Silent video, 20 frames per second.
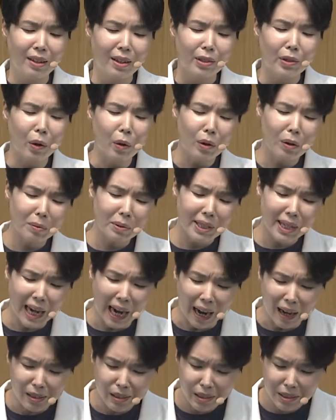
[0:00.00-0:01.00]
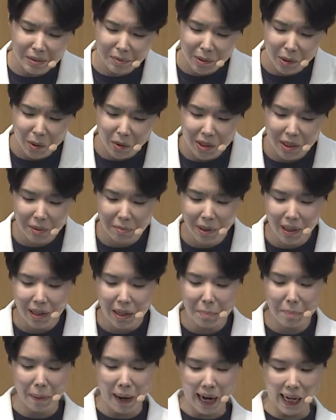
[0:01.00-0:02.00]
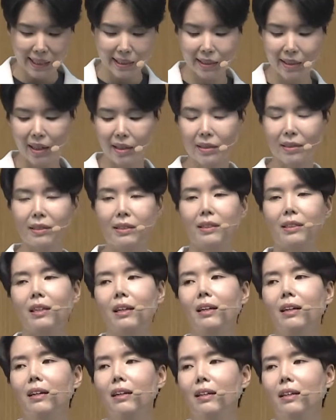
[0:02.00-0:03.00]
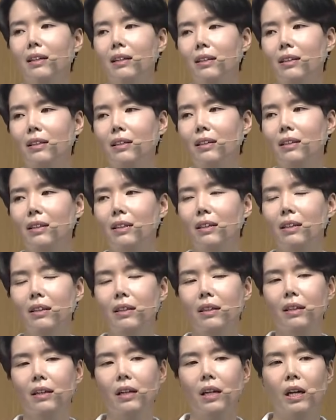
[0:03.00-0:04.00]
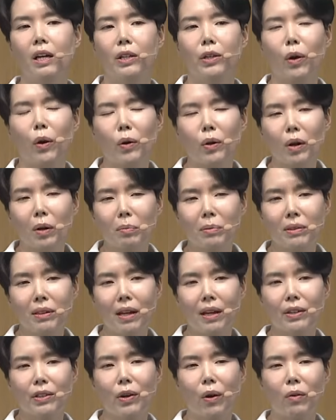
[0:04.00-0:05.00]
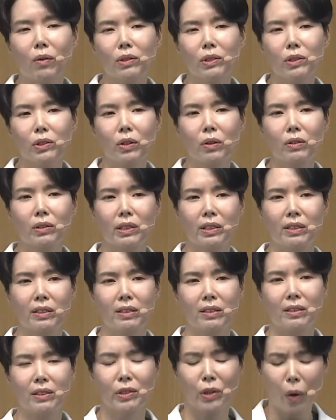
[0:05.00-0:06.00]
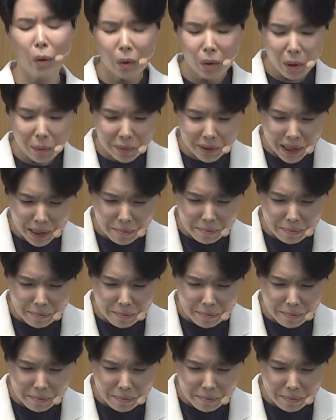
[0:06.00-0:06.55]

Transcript: 여러분이 가슴으로 그 말에 반응하는 이상, 여러분의 영적인, 여러분의